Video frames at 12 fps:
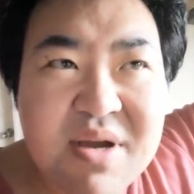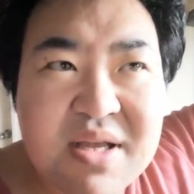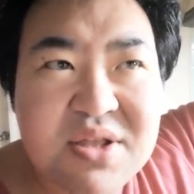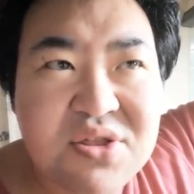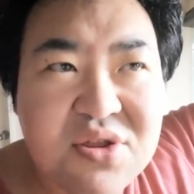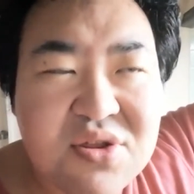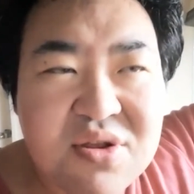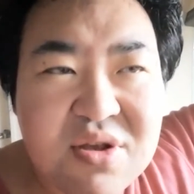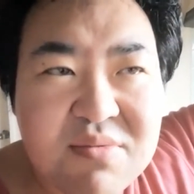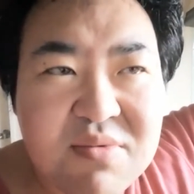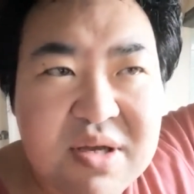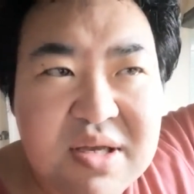まあ、い
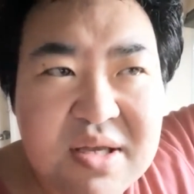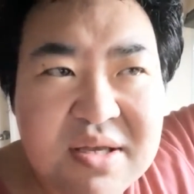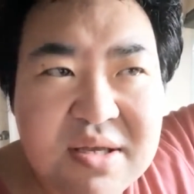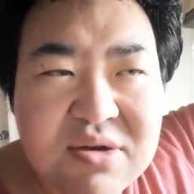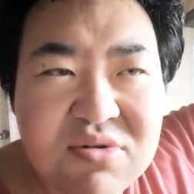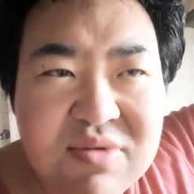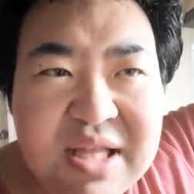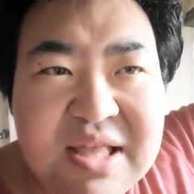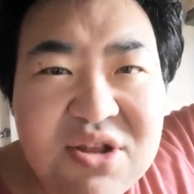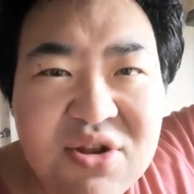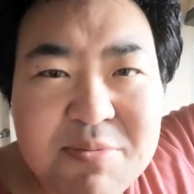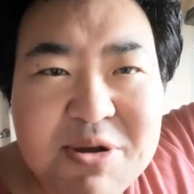つ、
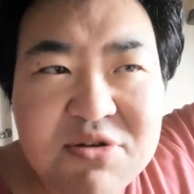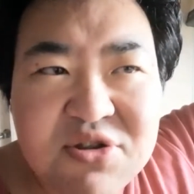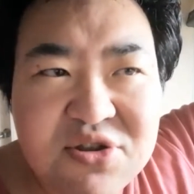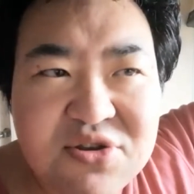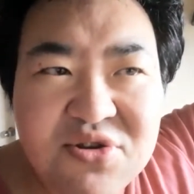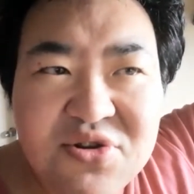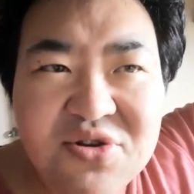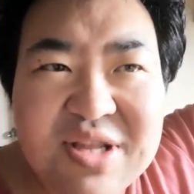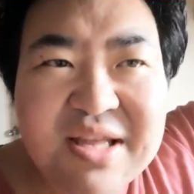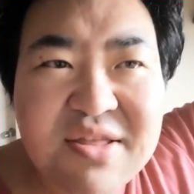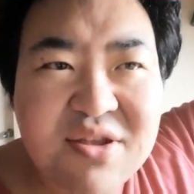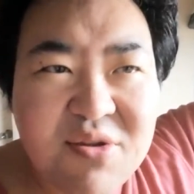私にとっては普通の量
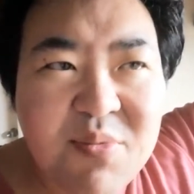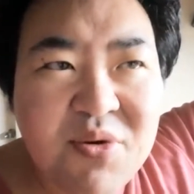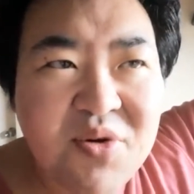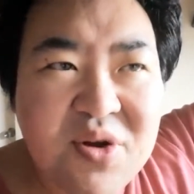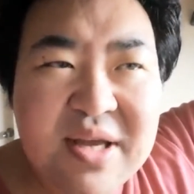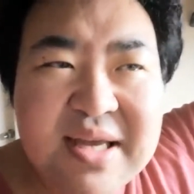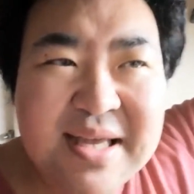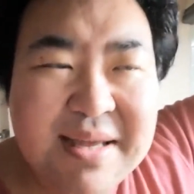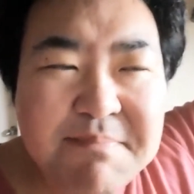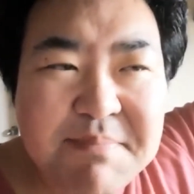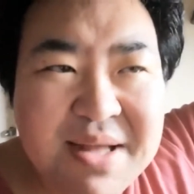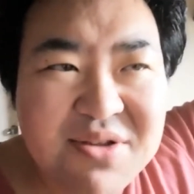なんですけども、
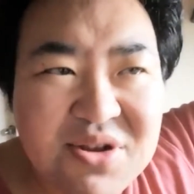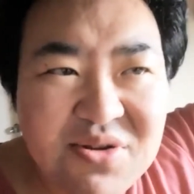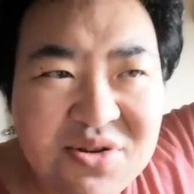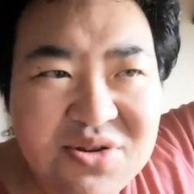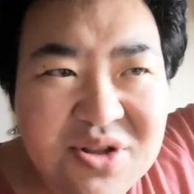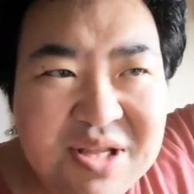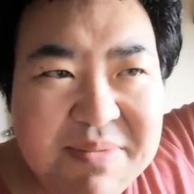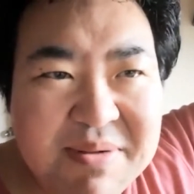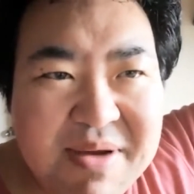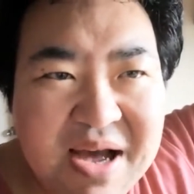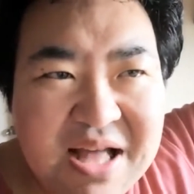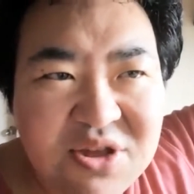一般の人にとってみれば、